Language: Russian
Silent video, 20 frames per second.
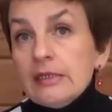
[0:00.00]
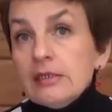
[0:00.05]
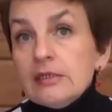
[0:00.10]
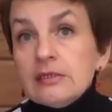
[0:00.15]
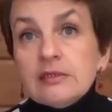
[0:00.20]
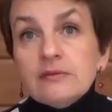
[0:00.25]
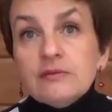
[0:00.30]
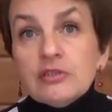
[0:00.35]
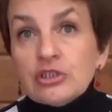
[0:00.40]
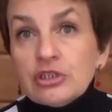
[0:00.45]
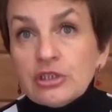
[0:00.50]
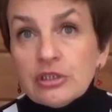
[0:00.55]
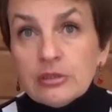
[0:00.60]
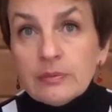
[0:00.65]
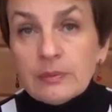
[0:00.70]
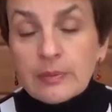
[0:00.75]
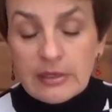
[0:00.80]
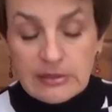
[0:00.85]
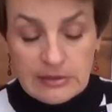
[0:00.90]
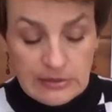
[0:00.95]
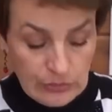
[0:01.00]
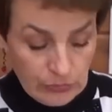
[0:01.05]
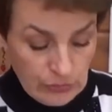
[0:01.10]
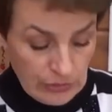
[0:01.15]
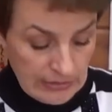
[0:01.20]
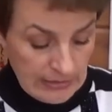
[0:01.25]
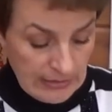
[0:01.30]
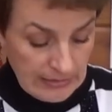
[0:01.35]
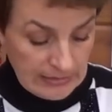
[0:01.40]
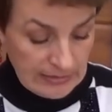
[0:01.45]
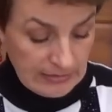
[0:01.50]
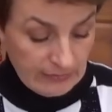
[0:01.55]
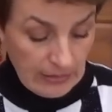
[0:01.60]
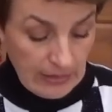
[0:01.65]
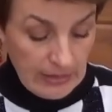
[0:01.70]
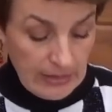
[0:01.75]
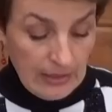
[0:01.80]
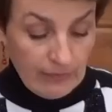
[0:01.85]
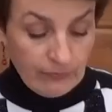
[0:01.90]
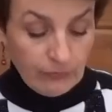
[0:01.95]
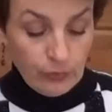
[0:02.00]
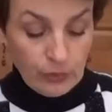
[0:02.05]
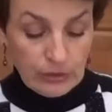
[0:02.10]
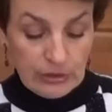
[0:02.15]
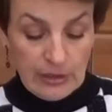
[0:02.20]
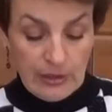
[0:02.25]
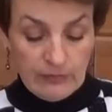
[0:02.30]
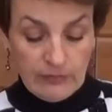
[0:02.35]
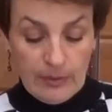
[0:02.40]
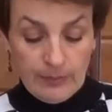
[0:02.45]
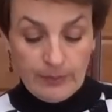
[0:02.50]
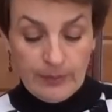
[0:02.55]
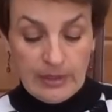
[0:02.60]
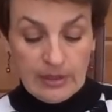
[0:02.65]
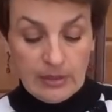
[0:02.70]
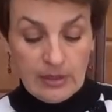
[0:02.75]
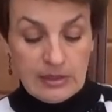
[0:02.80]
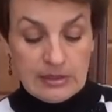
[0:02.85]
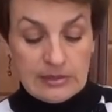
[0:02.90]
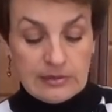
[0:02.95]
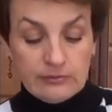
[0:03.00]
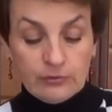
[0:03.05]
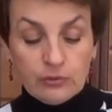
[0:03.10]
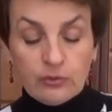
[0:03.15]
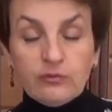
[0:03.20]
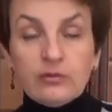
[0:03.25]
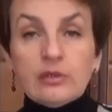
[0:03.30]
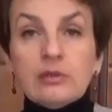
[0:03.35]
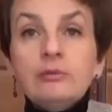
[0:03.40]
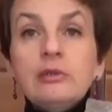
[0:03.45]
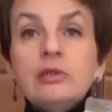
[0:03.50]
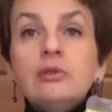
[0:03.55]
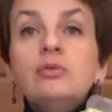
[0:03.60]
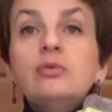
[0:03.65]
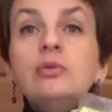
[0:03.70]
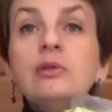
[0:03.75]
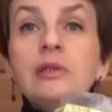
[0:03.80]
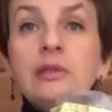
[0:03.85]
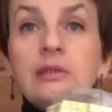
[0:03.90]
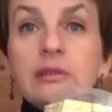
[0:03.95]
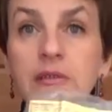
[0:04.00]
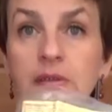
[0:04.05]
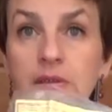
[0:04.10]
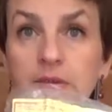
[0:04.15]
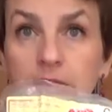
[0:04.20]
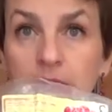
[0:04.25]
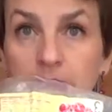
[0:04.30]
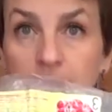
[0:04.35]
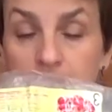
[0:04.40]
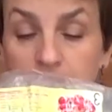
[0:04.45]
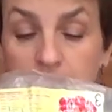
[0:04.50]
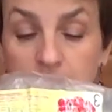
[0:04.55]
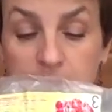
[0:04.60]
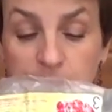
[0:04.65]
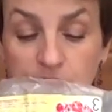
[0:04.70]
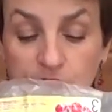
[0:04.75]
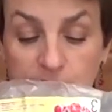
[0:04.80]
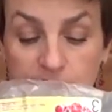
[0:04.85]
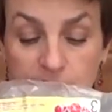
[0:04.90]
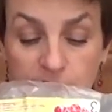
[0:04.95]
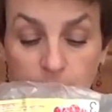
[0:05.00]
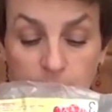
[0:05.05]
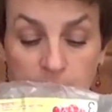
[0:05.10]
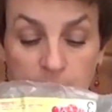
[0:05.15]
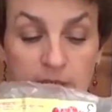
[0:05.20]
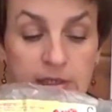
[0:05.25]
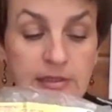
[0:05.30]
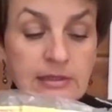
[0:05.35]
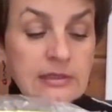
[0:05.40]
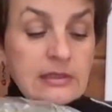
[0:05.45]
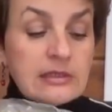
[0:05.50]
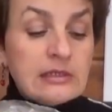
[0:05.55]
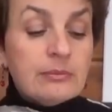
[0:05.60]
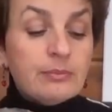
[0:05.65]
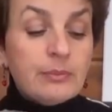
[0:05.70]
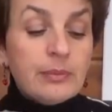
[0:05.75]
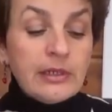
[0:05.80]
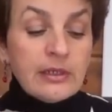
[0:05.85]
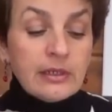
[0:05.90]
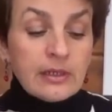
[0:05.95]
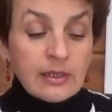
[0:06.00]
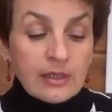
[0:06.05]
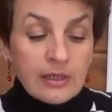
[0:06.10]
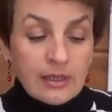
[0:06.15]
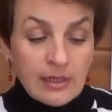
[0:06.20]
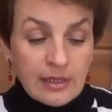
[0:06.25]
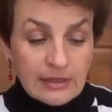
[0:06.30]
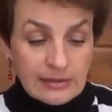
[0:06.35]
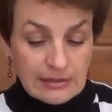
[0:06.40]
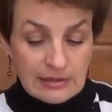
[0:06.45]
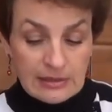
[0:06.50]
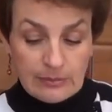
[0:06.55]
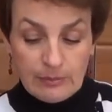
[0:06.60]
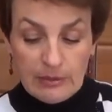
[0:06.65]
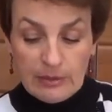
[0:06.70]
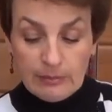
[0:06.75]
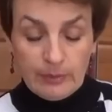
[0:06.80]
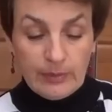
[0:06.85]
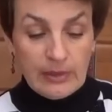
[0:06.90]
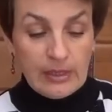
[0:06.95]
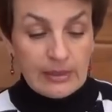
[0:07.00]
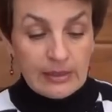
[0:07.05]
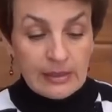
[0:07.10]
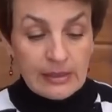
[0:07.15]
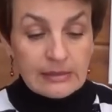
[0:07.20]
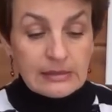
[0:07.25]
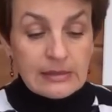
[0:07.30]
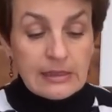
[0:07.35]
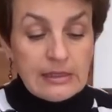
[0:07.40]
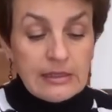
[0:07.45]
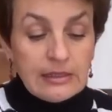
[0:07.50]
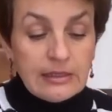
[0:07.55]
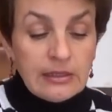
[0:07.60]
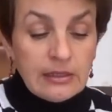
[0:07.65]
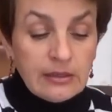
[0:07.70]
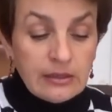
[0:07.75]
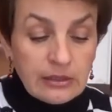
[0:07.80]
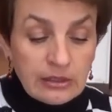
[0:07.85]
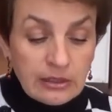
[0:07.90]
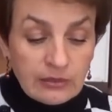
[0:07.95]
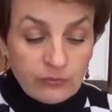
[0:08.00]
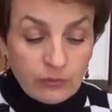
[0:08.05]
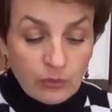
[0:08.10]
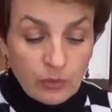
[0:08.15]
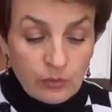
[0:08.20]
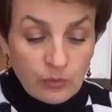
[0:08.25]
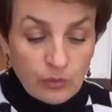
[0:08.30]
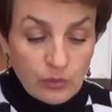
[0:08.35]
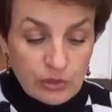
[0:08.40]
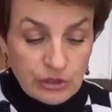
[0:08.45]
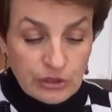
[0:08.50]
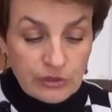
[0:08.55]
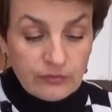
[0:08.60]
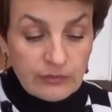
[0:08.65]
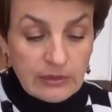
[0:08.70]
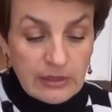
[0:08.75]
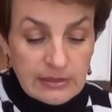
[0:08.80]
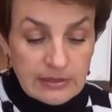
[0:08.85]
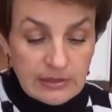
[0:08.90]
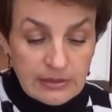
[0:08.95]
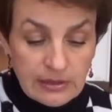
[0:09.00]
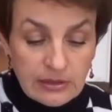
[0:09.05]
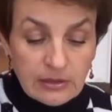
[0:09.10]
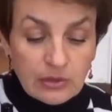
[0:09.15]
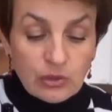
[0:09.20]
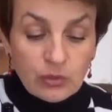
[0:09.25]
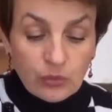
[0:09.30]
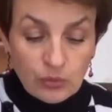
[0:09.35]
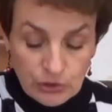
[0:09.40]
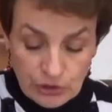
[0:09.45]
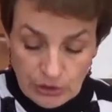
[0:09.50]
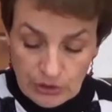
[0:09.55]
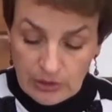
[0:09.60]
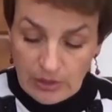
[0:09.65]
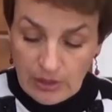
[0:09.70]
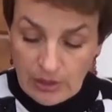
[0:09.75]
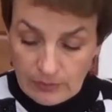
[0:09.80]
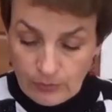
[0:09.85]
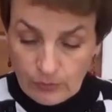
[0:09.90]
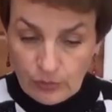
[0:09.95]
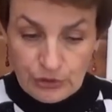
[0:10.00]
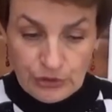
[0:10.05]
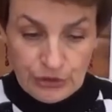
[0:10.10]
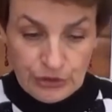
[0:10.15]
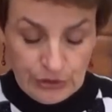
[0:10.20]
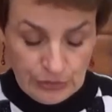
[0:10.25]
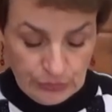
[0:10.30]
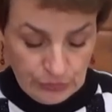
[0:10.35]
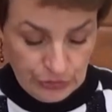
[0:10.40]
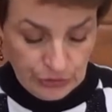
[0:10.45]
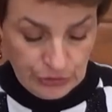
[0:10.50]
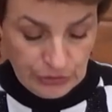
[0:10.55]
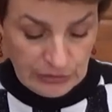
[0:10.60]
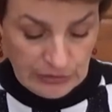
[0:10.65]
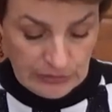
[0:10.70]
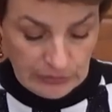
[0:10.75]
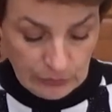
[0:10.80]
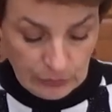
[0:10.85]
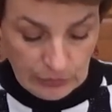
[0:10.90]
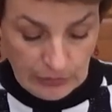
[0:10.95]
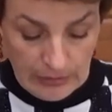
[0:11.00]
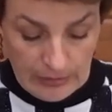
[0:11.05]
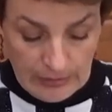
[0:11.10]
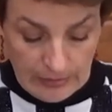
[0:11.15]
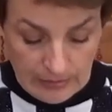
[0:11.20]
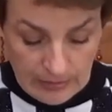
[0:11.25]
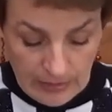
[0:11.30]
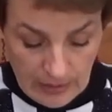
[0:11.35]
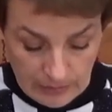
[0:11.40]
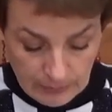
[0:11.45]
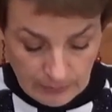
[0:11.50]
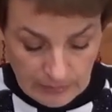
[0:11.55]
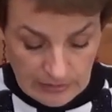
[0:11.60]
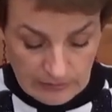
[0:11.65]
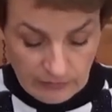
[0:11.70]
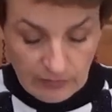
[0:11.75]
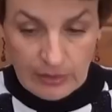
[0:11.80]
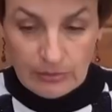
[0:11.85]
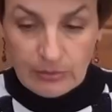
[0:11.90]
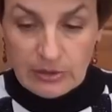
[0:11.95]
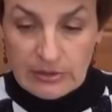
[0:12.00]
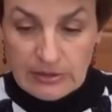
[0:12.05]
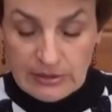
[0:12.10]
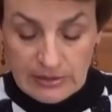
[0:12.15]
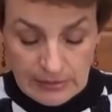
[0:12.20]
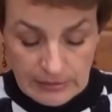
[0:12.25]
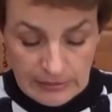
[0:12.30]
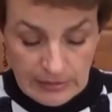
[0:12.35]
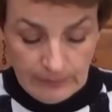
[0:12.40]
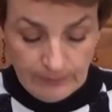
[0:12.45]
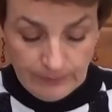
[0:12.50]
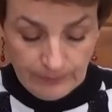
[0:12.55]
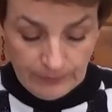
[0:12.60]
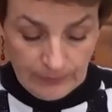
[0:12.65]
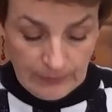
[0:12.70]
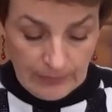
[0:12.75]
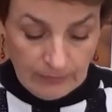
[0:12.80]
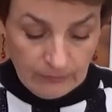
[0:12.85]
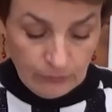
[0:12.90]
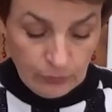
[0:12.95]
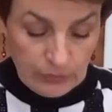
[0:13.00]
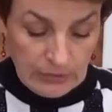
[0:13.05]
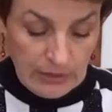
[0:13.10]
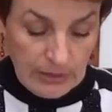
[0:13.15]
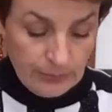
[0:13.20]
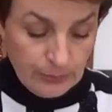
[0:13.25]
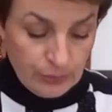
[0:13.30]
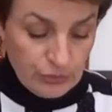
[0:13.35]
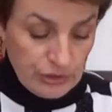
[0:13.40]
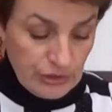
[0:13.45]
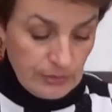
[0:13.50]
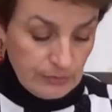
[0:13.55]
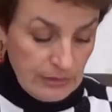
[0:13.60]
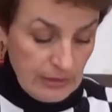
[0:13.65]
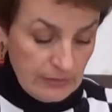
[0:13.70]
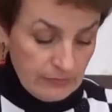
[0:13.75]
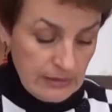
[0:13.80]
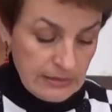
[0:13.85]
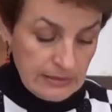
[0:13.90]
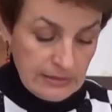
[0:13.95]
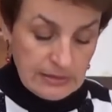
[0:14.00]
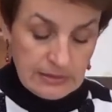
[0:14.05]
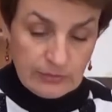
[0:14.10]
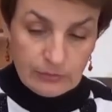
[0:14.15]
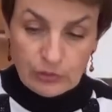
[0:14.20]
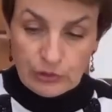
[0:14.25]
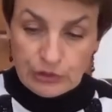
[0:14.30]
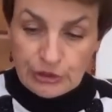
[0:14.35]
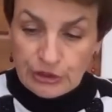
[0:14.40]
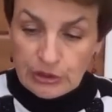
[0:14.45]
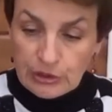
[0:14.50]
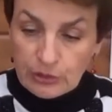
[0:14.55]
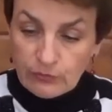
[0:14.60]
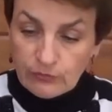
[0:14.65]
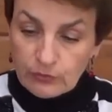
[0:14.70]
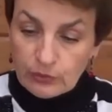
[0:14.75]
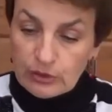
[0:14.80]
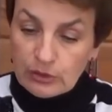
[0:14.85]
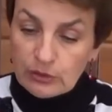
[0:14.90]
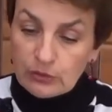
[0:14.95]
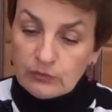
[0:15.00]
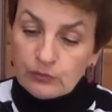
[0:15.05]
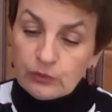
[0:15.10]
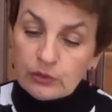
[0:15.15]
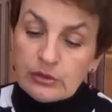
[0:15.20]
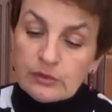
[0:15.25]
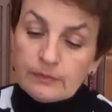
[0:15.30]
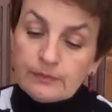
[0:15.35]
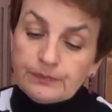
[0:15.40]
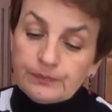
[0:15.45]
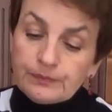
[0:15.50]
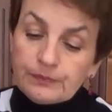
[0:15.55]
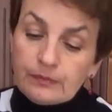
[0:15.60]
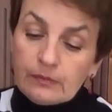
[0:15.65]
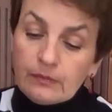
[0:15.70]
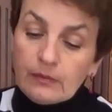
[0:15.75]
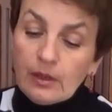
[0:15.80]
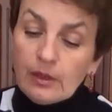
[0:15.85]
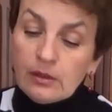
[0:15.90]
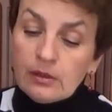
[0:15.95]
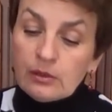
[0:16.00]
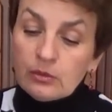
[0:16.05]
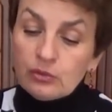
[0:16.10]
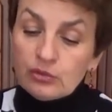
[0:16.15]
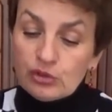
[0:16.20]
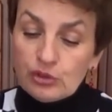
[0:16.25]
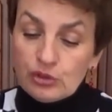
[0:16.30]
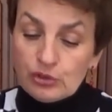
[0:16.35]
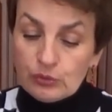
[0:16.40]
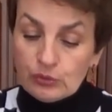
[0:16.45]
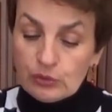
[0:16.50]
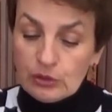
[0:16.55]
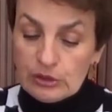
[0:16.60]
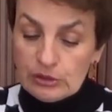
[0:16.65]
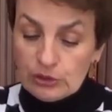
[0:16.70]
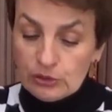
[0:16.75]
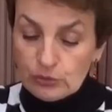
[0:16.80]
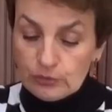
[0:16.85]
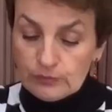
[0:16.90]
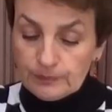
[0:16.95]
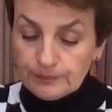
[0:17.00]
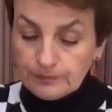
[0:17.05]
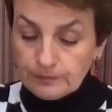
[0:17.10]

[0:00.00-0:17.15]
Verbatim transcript: И совершенно простое средство. Вот я вам показываю вермикулит есть сейчас в магазине прекрасный препарат, и его можно вносить тоже как мульчирующий слой. Как мы с вами делаем? Вот, допустим, давайте замульчируем вот эту вот розочку нашу.